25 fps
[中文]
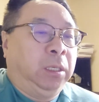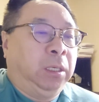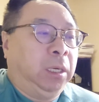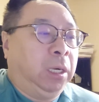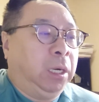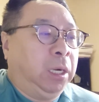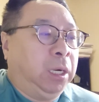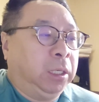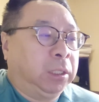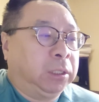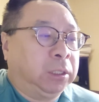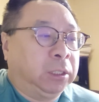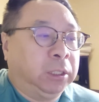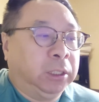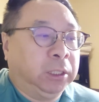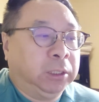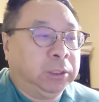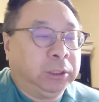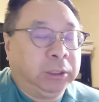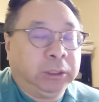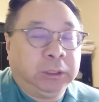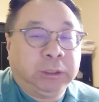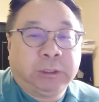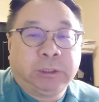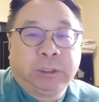啊，可
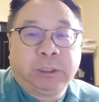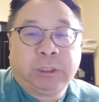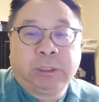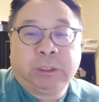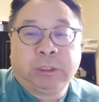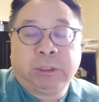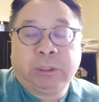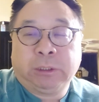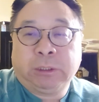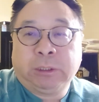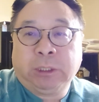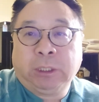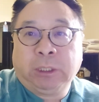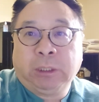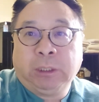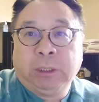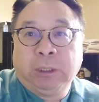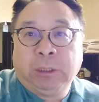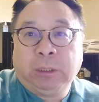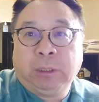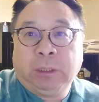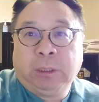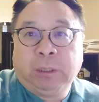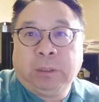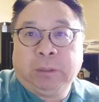以持这
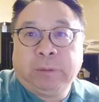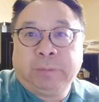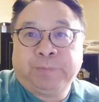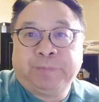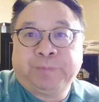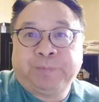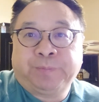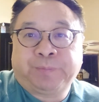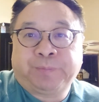个